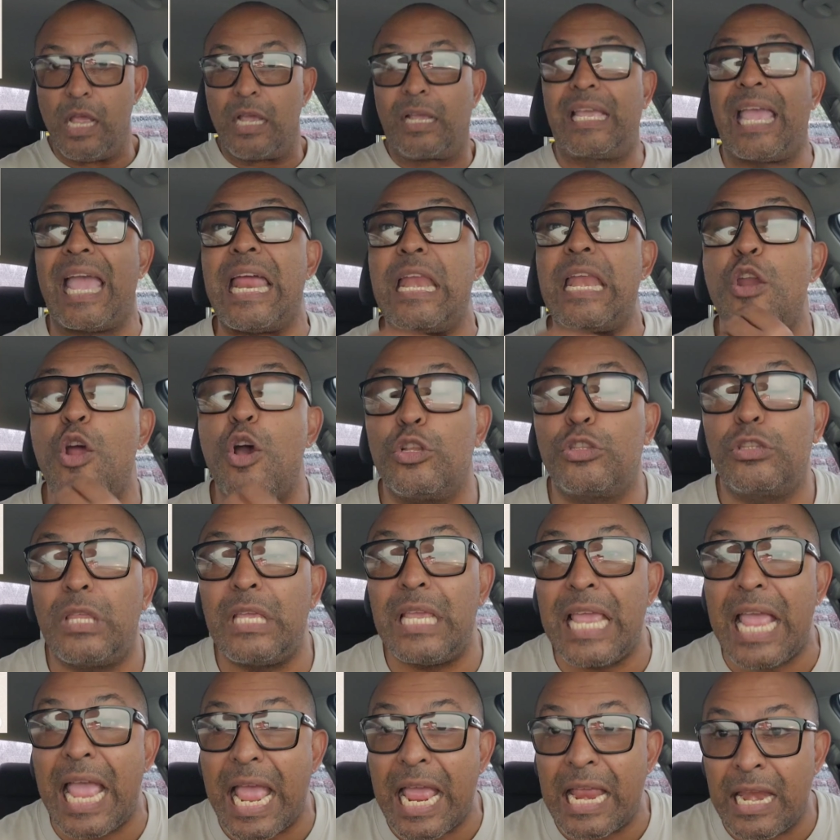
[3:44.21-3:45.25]
Que no
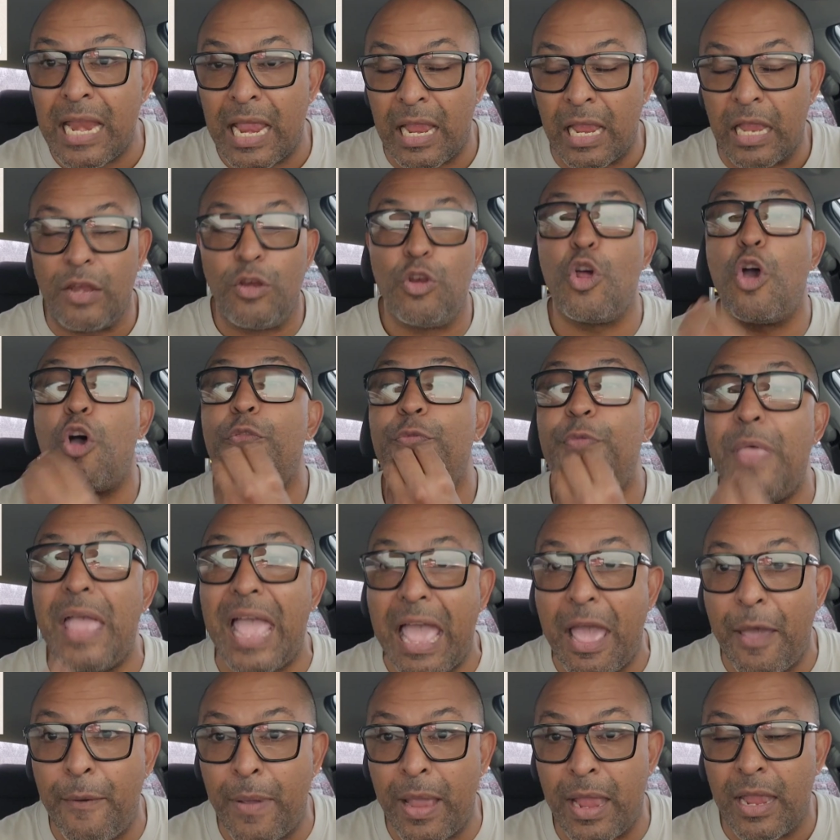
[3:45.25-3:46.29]
tiene, no
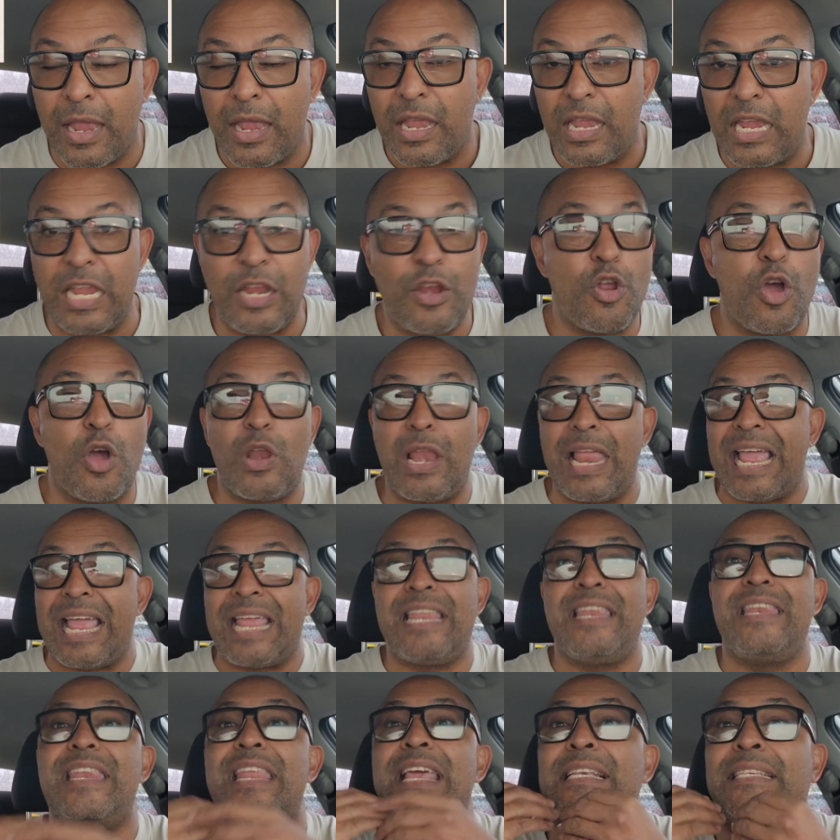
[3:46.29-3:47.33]
debe y no le
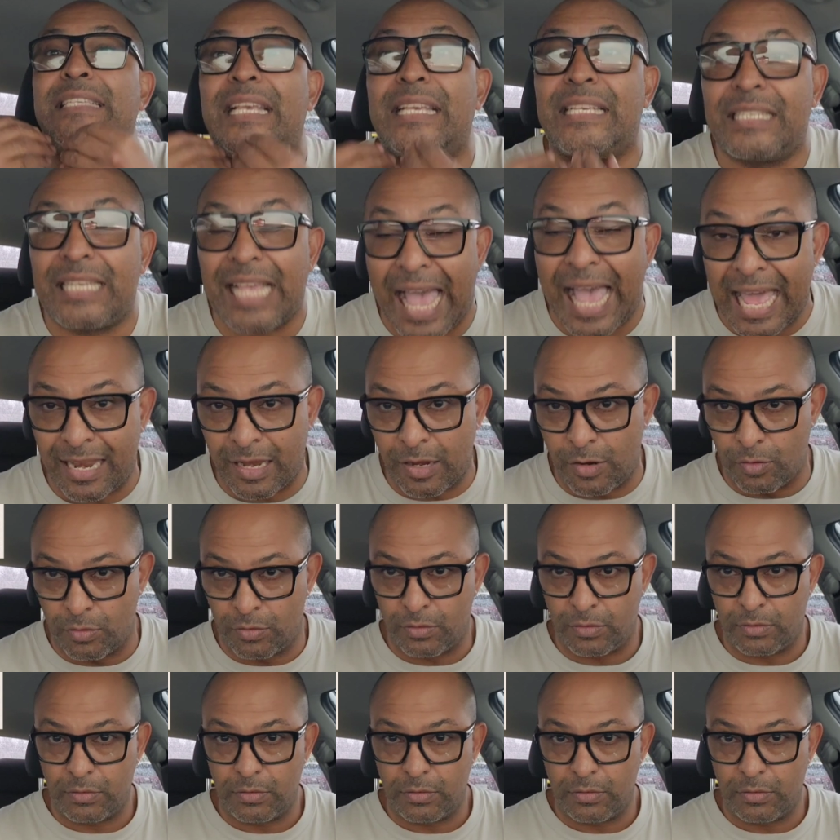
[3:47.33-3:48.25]
es necesario